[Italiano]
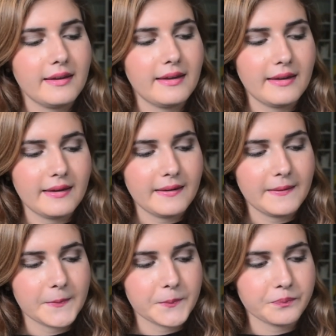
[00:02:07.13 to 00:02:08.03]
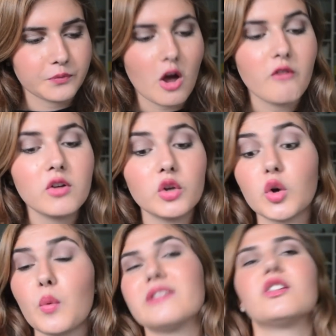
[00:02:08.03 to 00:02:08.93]
E, um, ho
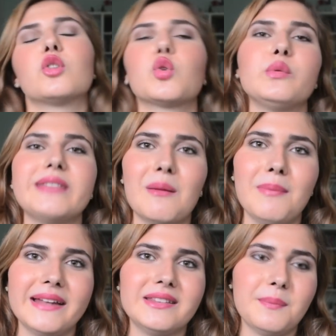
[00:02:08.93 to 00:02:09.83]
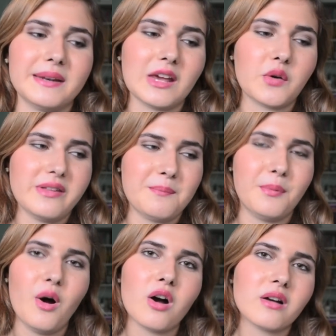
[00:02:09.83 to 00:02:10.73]
voluto questo e non un tablet perché così
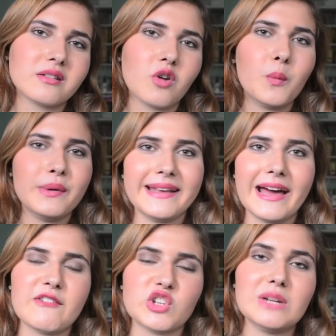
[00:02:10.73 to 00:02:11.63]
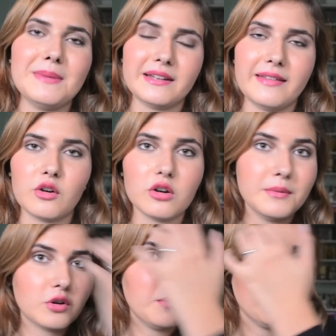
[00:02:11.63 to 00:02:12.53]
può comunicare facilmente sia col
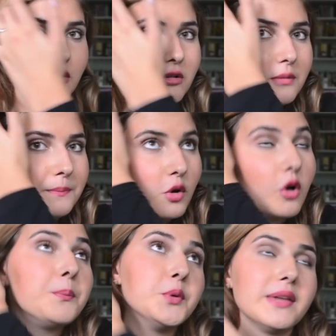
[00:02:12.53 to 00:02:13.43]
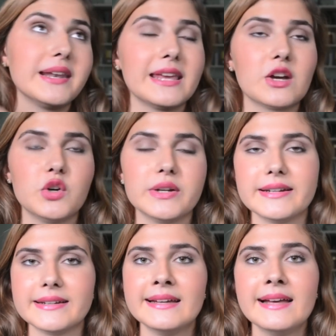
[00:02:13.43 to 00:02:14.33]
mio, col mio, col mio computer che
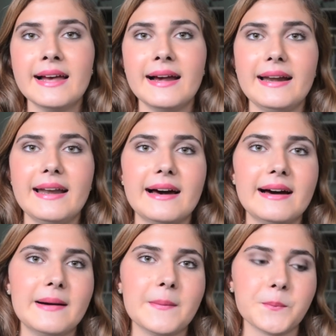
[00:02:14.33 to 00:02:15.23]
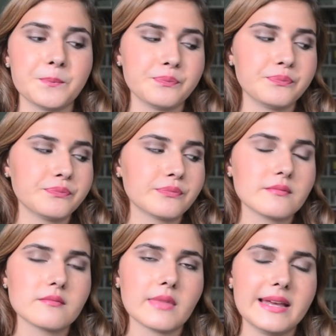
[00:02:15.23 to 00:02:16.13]
con la... Um,
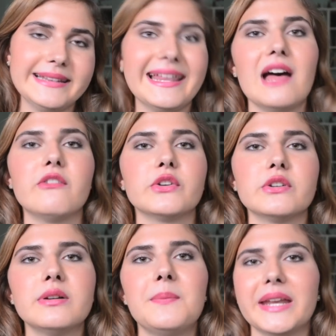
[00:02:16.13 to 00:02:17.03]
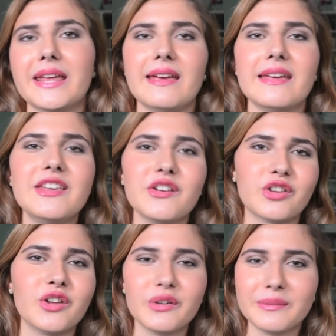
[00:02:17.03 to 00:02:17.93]
il telefono perché io
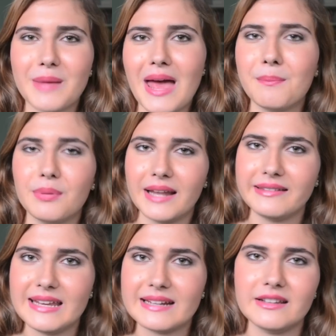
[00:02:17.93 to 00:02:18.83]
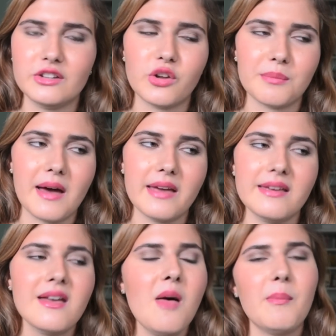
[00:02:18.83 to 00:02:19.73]
sono Apple addicted
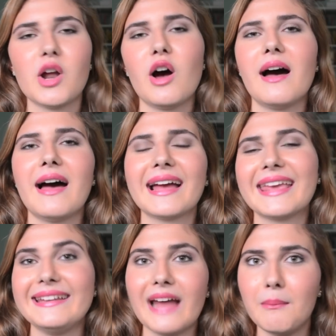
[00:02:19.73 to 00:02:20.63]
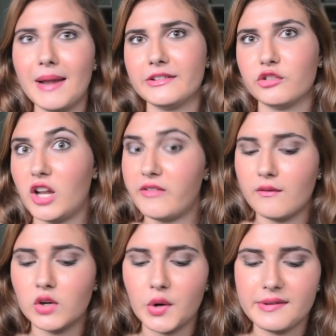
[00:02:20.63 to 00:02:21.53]
ormai, però anche i tablet sono
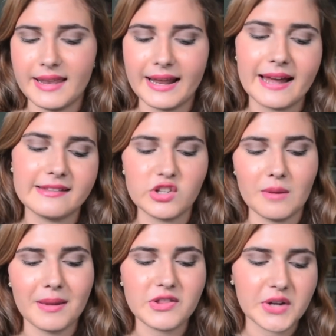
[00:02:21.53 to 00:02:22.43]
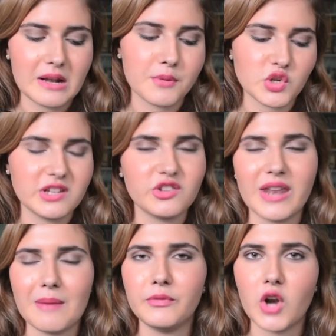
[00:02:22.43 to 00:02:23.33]
favolosi ragazzi, cioè penso che il
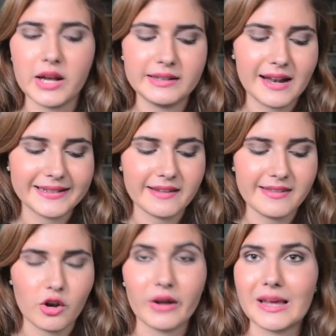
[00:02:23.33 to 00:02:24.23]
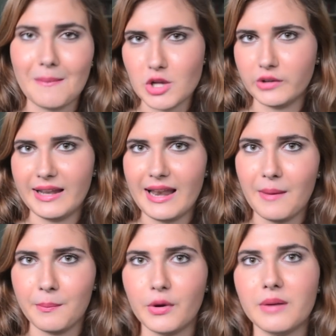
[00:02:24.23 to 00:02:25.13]
processore Android in realtà siano anche meglio
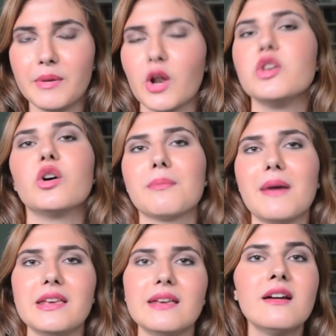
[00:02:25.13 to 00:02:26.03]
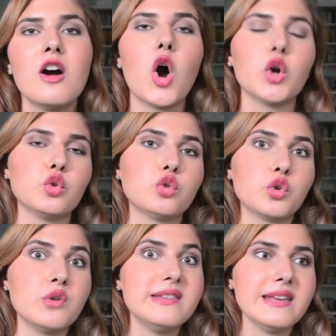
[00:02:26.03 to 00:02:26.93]
dell'Apple, però io ormai ho tutto
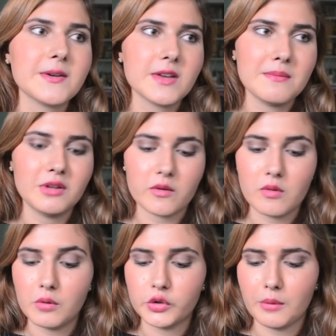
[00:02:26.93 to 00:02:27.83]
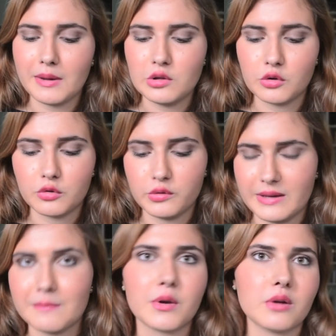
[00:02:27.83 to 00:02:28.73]
così e mi trovo molto meglio
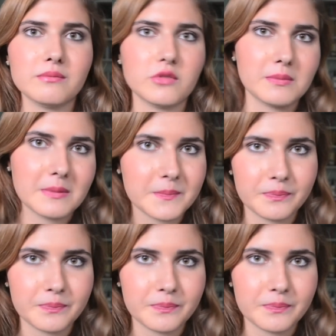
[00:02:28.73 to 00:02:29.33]
così, però insomma